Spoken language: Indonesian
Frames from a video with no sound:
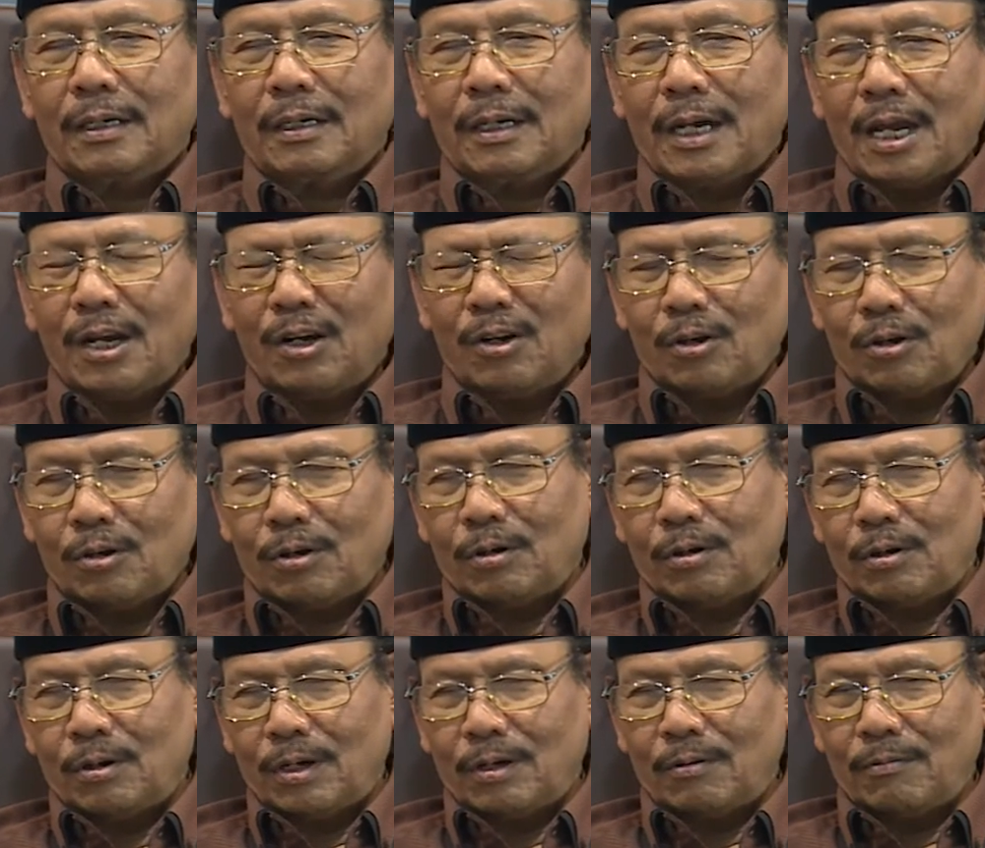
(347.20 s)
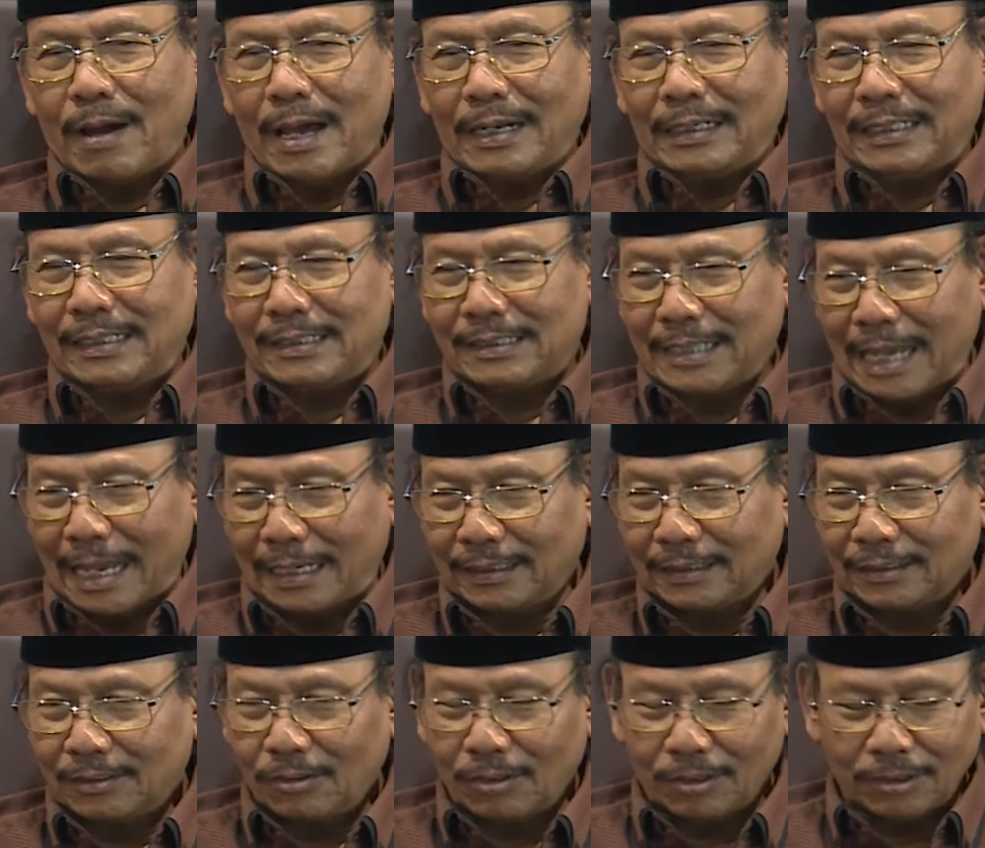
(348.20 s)
kalau
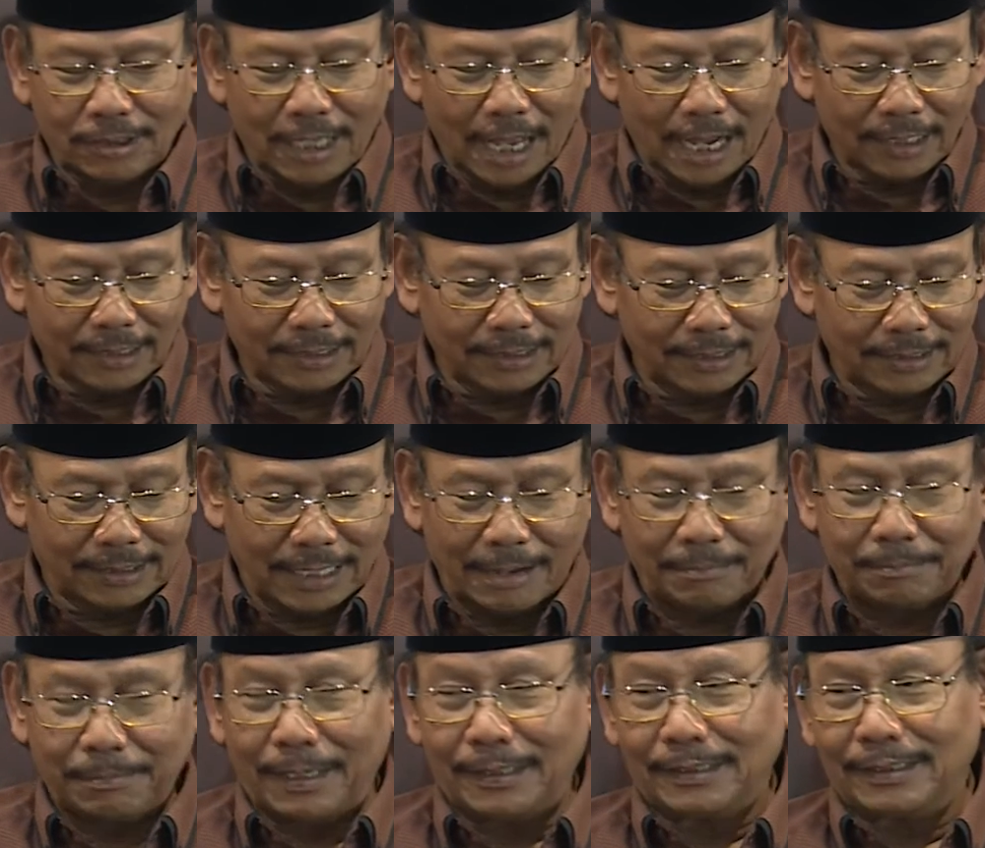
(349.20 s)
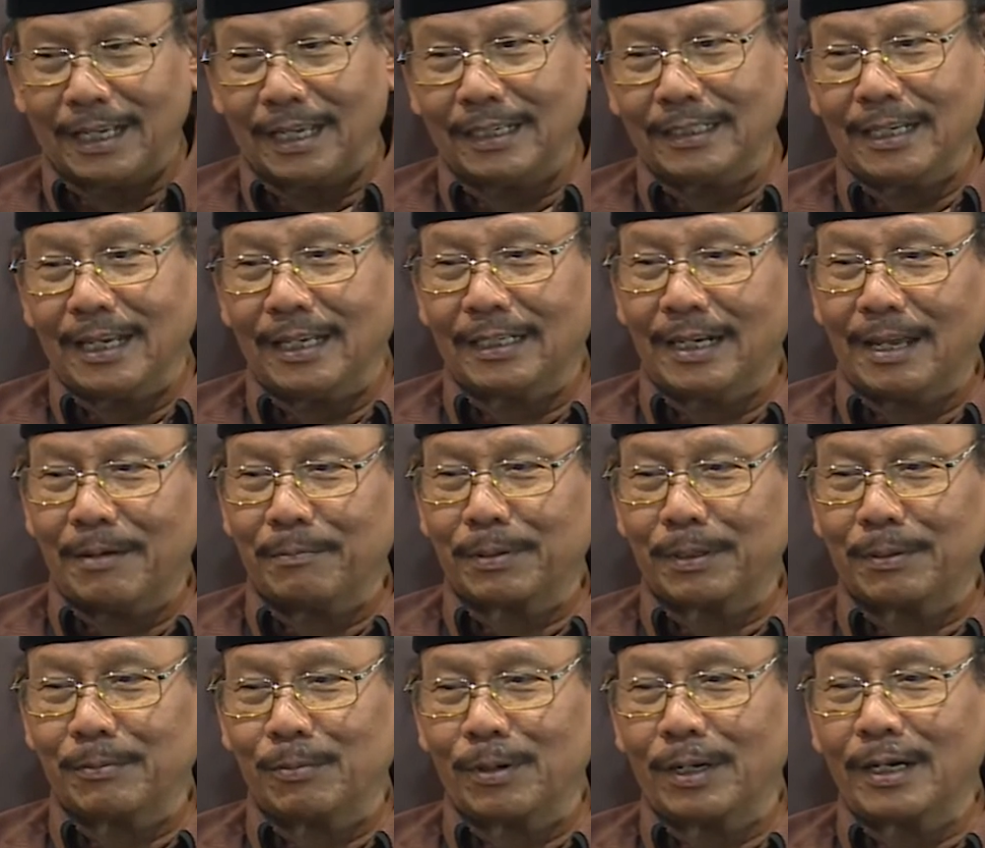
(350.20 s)
warisan kok yang didapat anak-anak
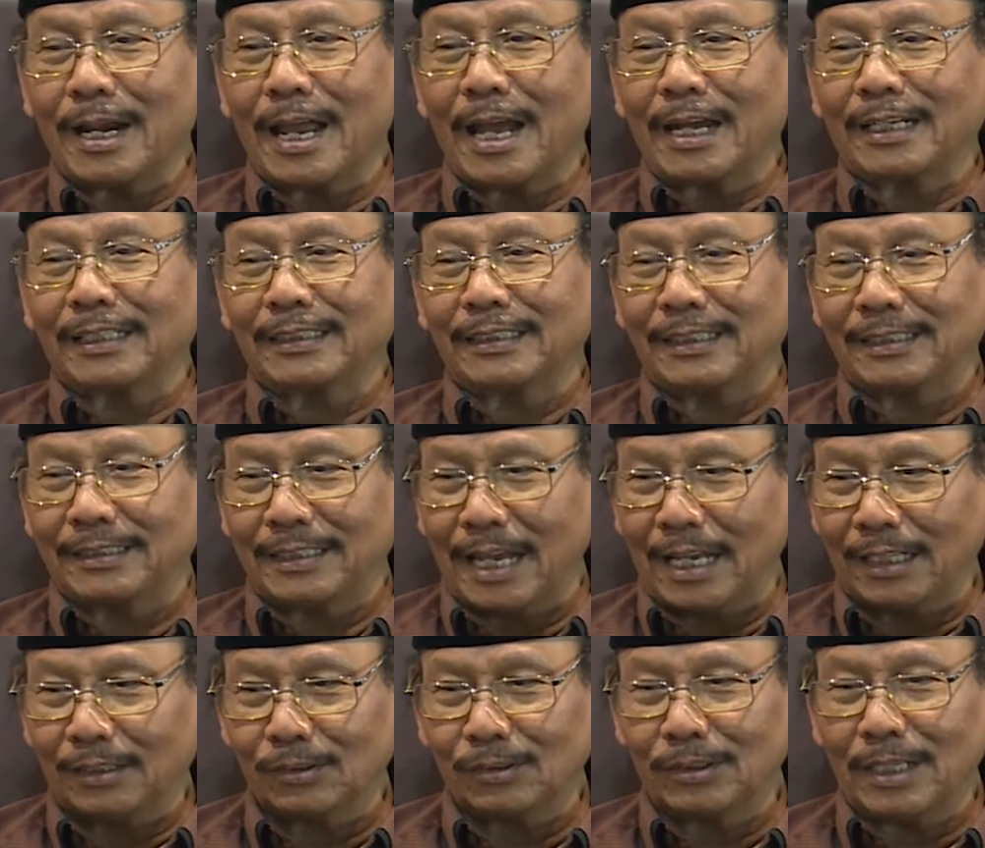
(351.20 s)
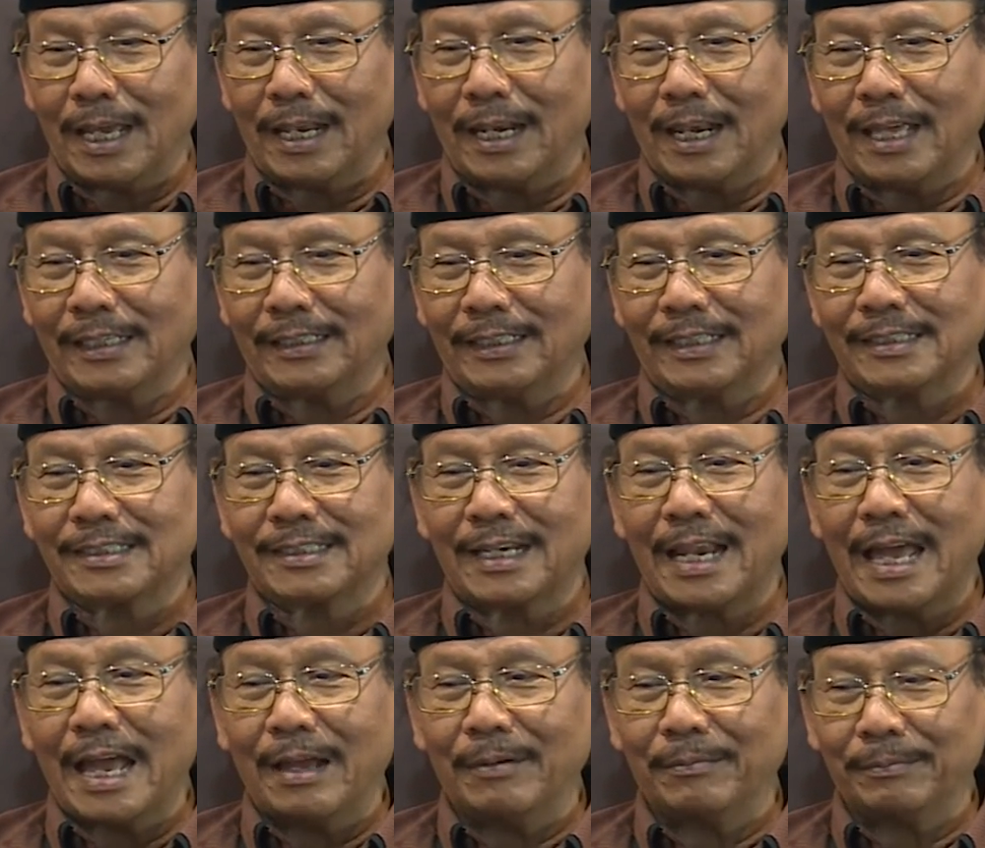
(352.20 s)
perempuan laki tidak itu nyalai
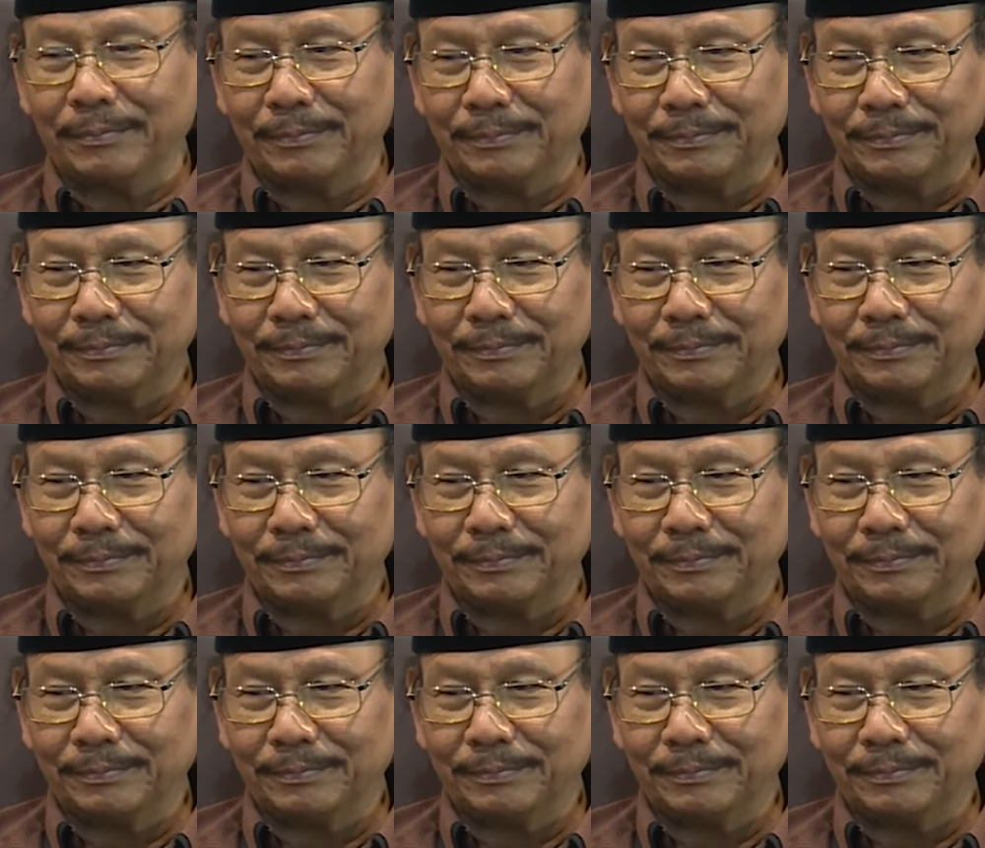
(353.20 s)
Islam.